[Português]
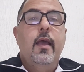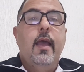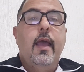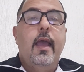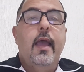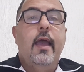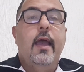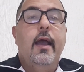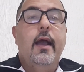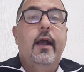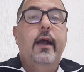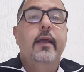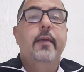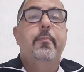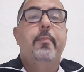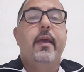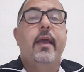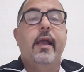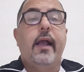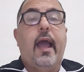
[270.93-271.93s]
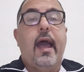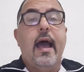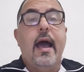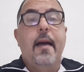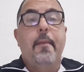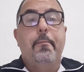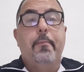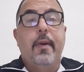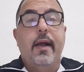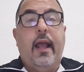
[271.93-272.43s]
é
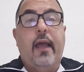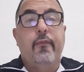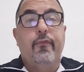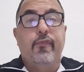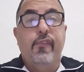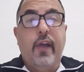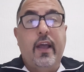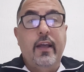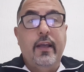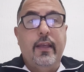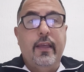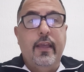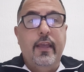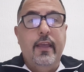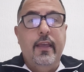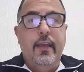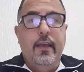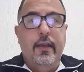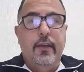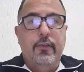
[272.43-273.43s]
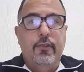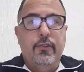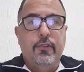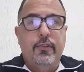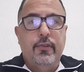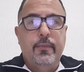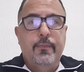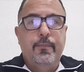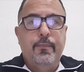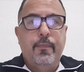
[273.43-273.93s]
liberar para
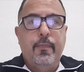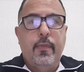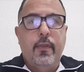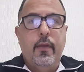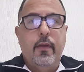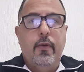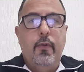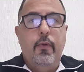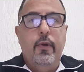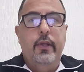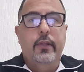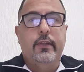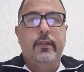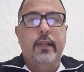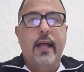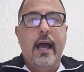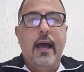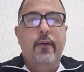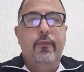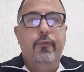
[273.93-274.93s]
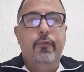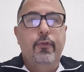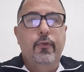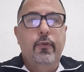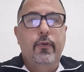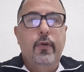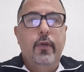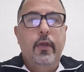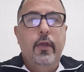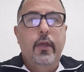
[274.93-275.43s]
franquias.
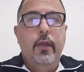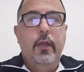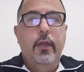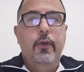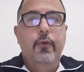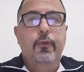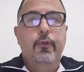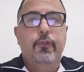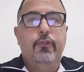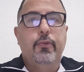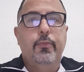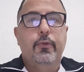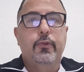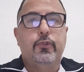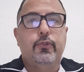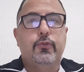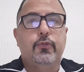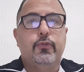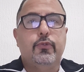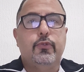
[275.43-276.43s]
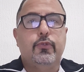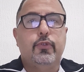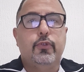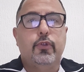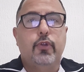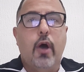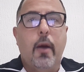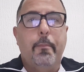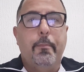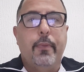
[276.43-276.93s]
Oitavo e último
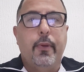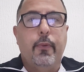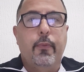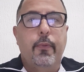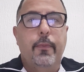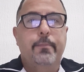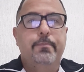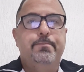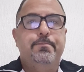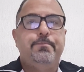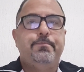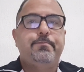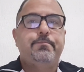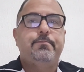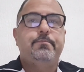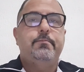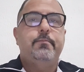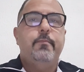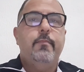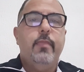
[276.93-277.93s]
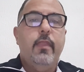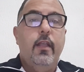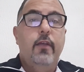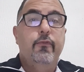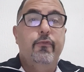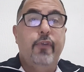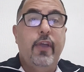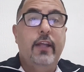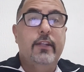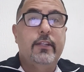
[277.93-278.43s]
tópico:
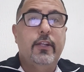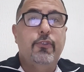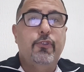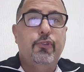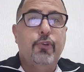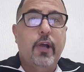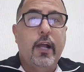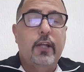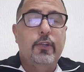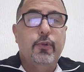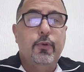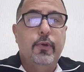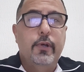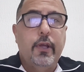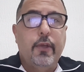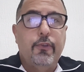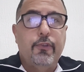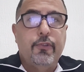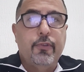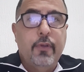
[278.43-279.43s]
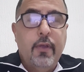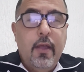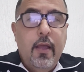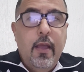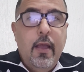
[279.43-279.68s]
venda de jogadores.